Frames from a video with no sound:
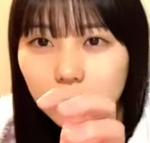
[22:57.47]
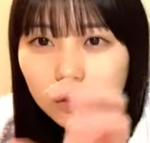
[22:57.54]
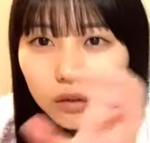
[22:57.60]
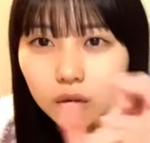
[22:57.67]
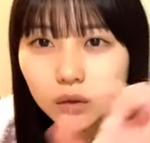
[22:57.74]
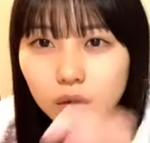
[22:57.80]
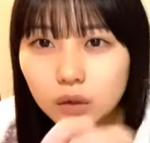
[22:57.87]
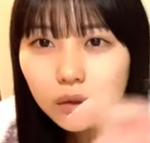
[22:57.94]

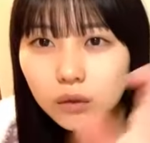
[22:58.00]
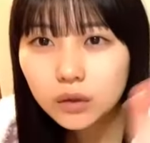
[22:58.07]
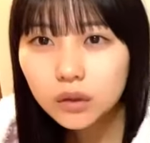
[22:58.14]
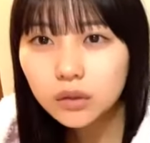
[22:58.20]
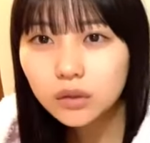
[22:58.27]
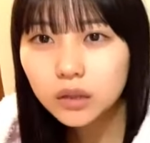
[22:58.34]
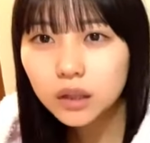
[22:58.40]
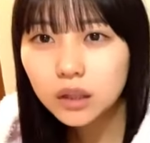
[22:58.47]
そのいろん
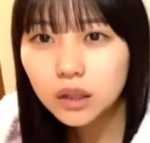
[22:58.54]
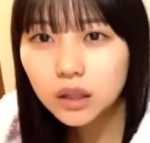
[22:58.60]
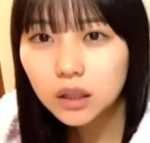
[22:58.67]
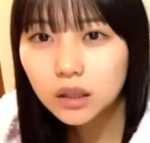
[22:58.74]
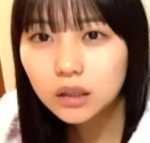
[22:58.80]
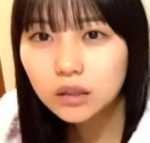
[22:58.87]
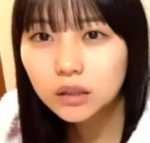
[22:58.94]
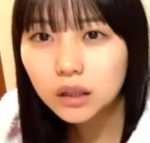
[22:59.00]
な国か
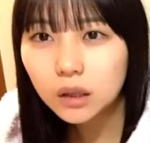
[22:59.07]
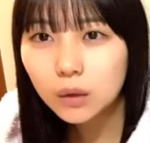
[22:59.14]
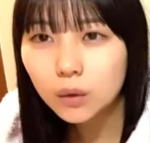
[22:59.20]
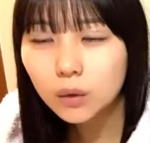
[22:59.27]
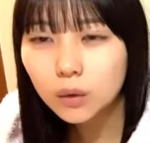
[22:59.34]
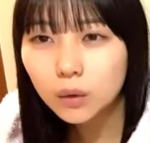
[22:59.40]
らなんか